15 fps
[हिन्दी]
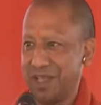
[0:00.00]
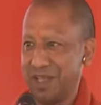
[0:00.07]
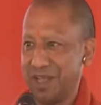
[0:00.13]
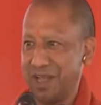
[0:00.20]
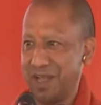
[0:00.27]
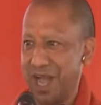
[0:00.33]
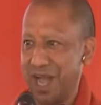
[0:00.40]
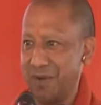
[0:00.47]

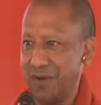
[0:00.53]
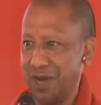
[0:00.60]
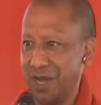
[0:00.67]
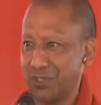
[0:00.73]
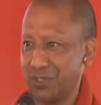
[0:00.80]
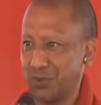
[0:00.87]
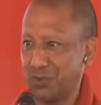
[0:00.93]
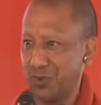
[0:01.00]
का वह
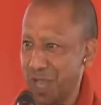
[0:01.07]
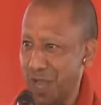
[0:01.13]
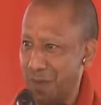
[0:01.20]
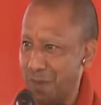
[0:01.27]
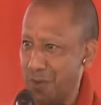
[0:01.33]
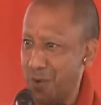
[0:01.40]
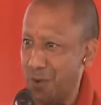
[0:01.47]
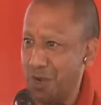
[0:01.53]
स्वयं
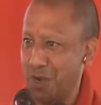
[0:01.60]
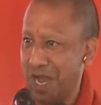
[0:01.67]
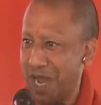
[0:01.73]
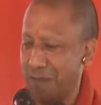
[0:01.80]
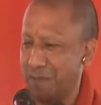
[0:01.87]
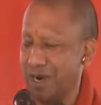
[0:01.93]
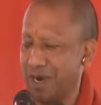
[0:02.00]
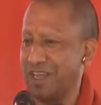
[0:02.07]

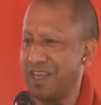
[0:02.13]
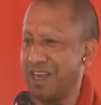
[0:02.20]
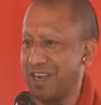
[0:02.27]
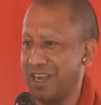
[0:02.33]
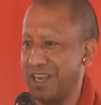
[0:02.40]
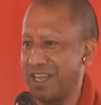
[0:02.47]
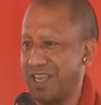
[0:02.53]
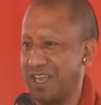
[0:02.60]
लोकार्पण
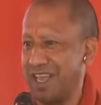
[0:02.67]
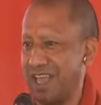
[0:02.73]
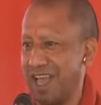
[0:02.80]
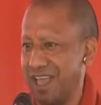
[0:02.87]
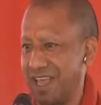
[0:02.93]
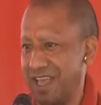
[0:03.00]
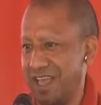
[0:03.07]
करने के लिए आए